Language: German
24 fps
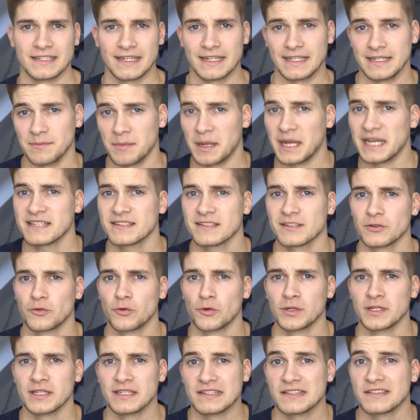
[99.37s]
denn die meisten
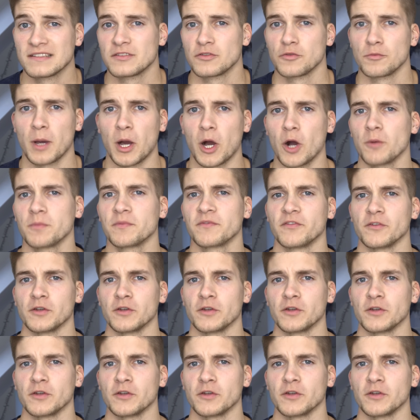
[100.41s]
Kunden, die sich überhaupt